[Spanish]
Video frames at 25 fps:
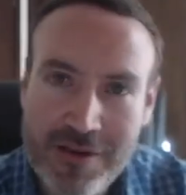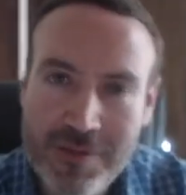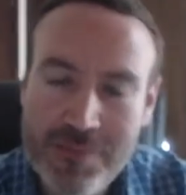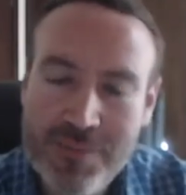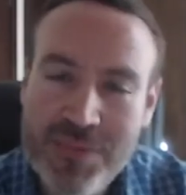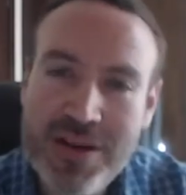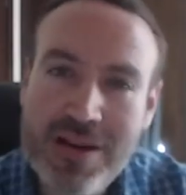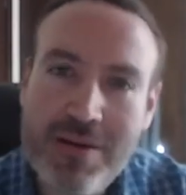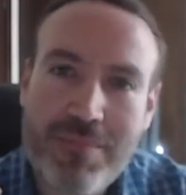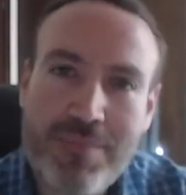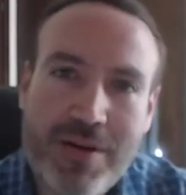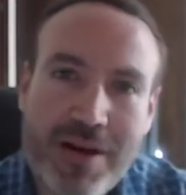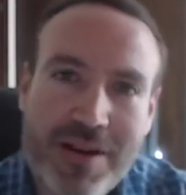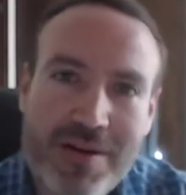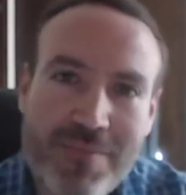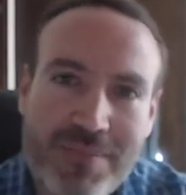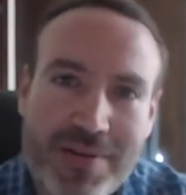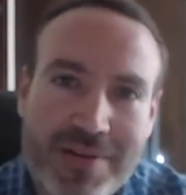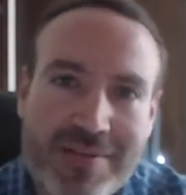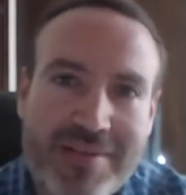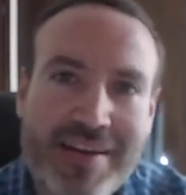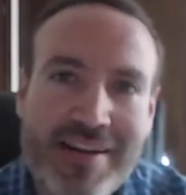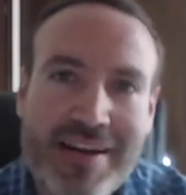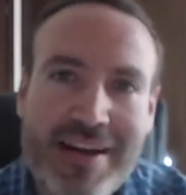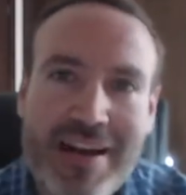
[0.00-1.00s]
Mira, para
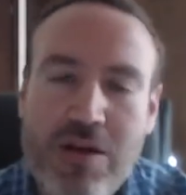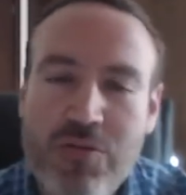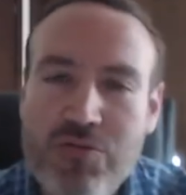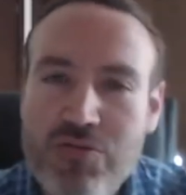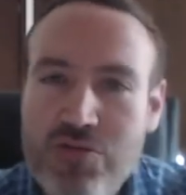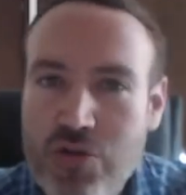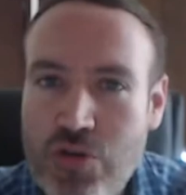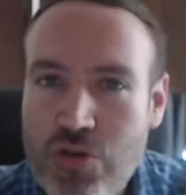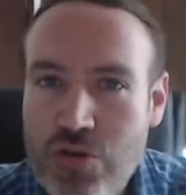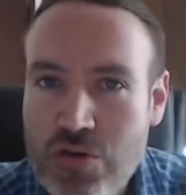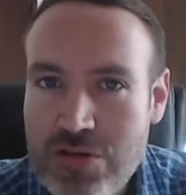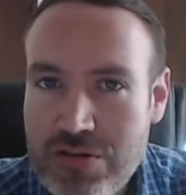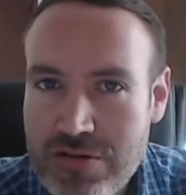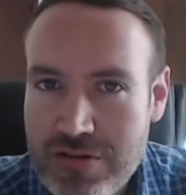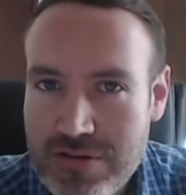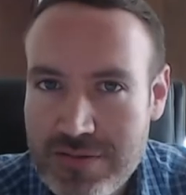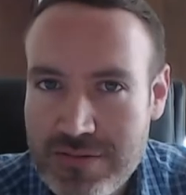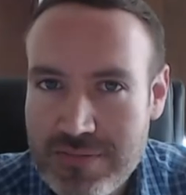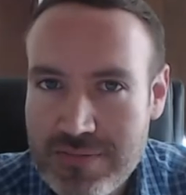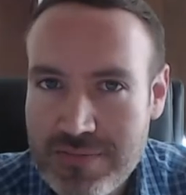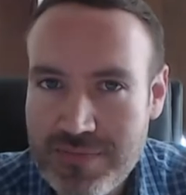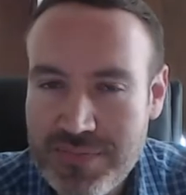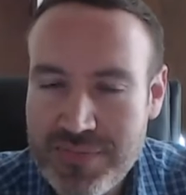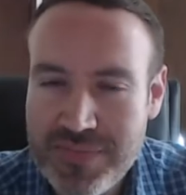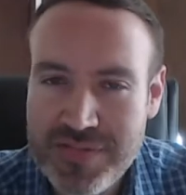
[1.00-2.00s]
empezar, el autor
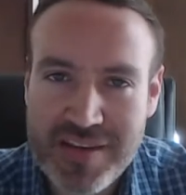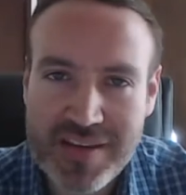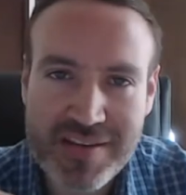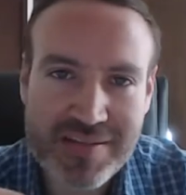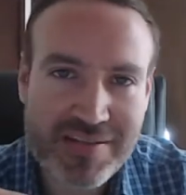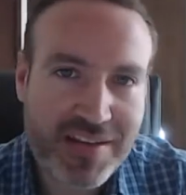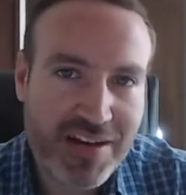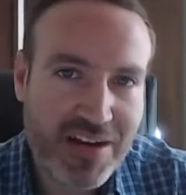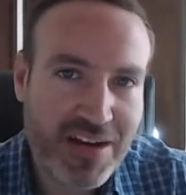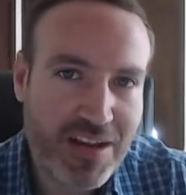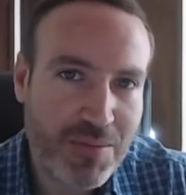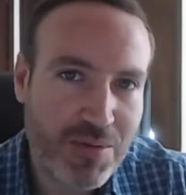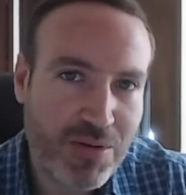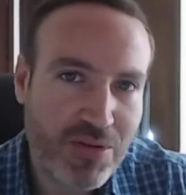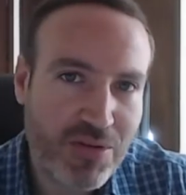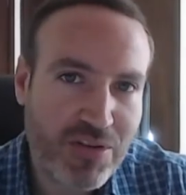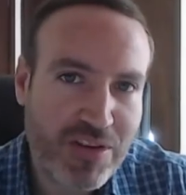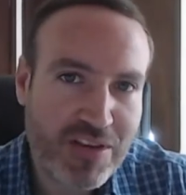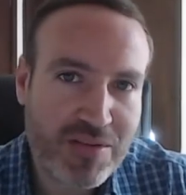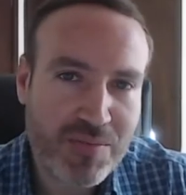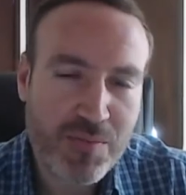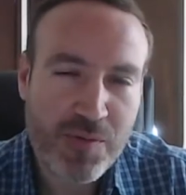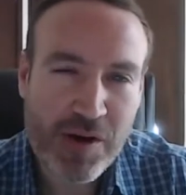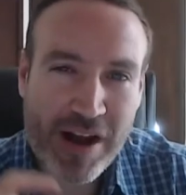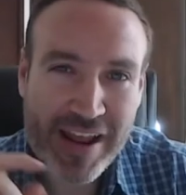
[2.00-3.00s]
de este libro
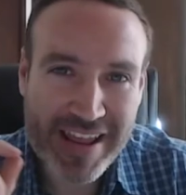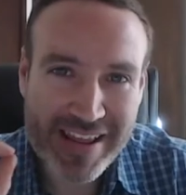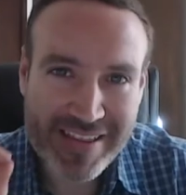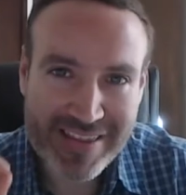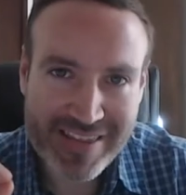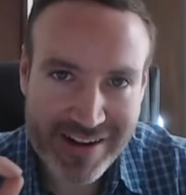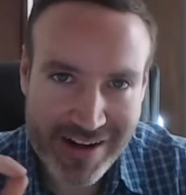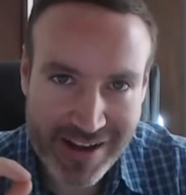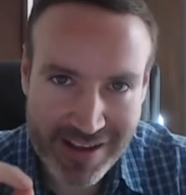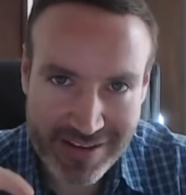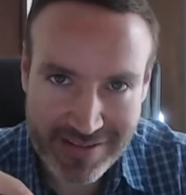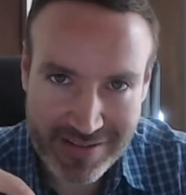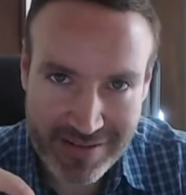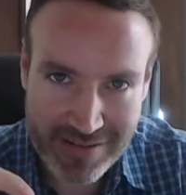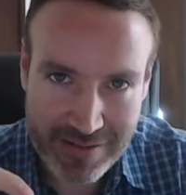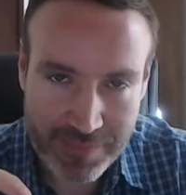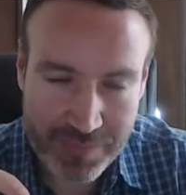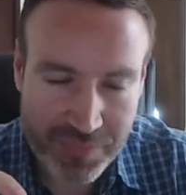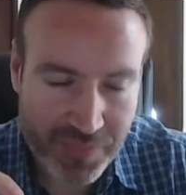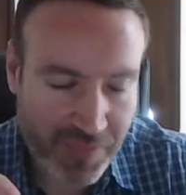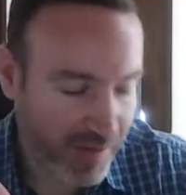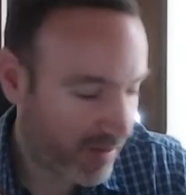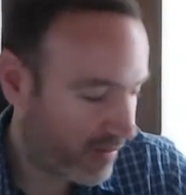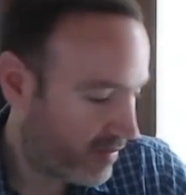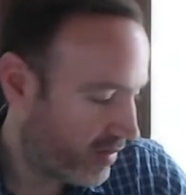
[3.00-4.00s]
es Brian Tracy.
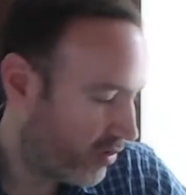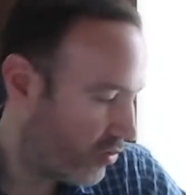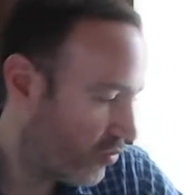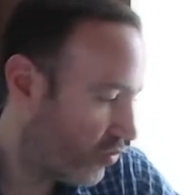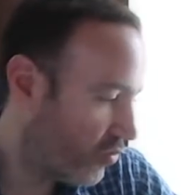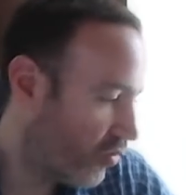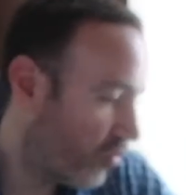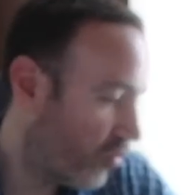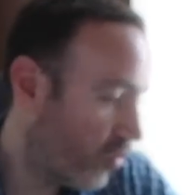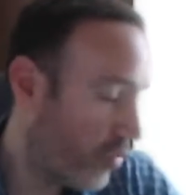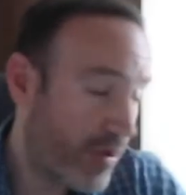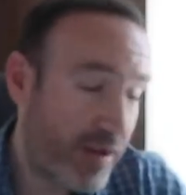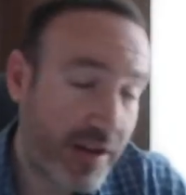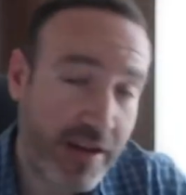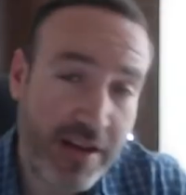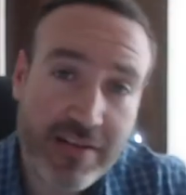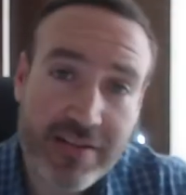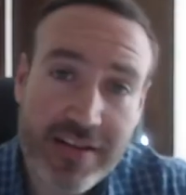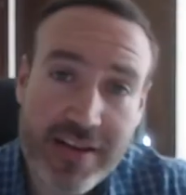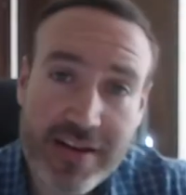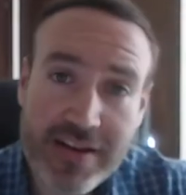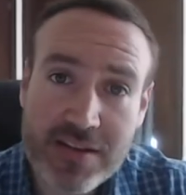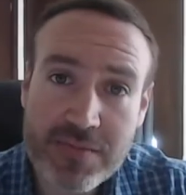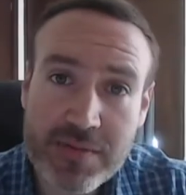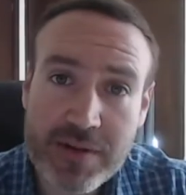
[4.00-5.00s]
Si tú no ubicas
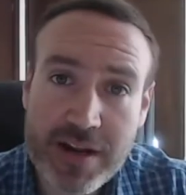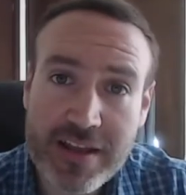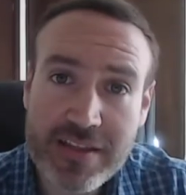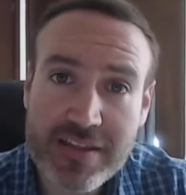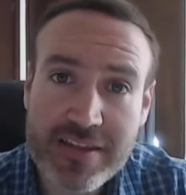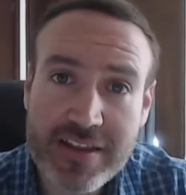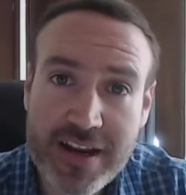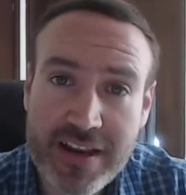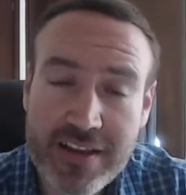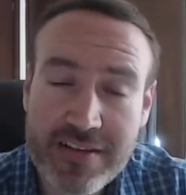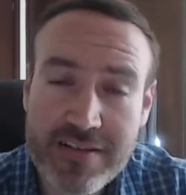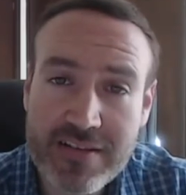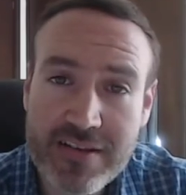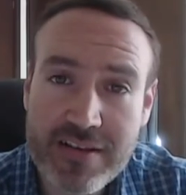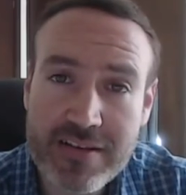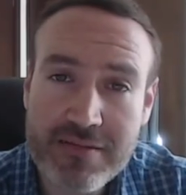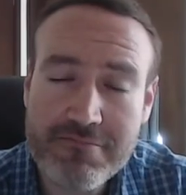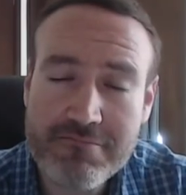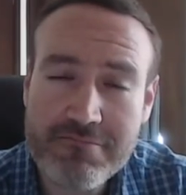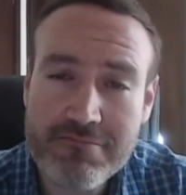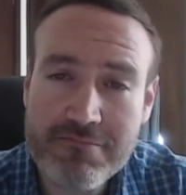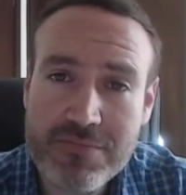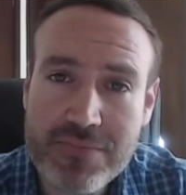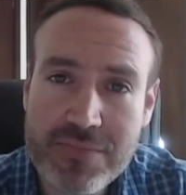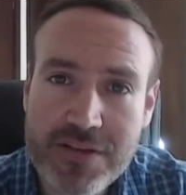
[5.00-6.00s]
quién es Brian
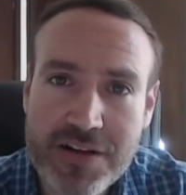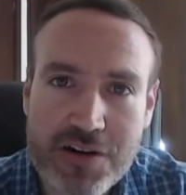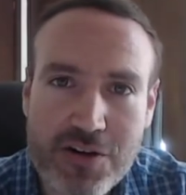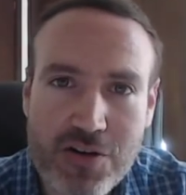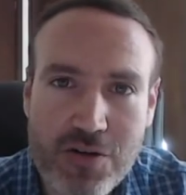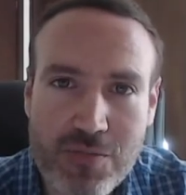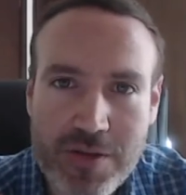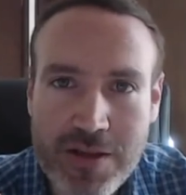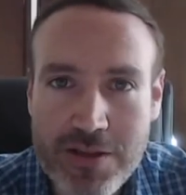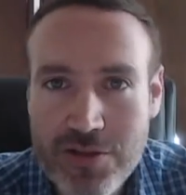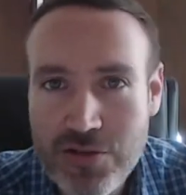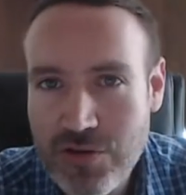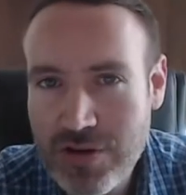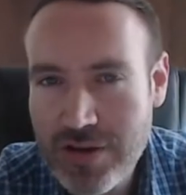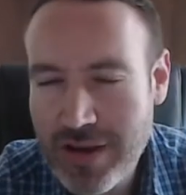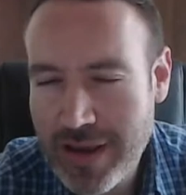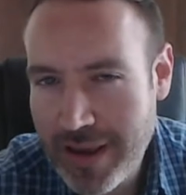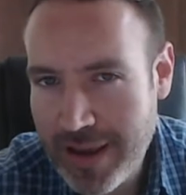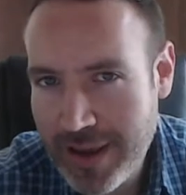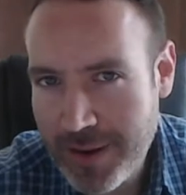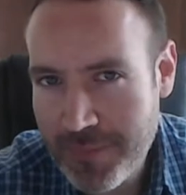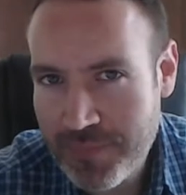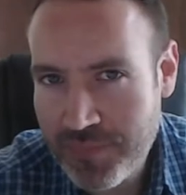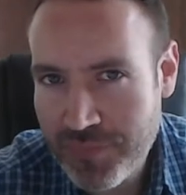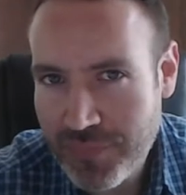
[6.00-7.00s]
Tracy, te recomiendo
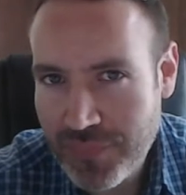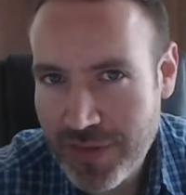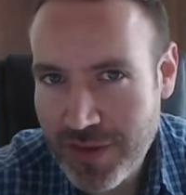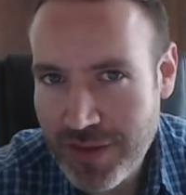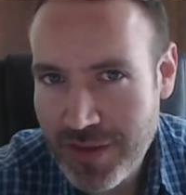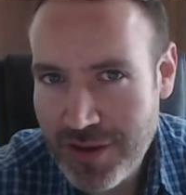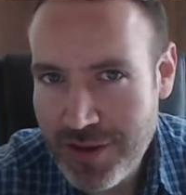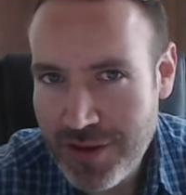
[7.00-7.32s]
que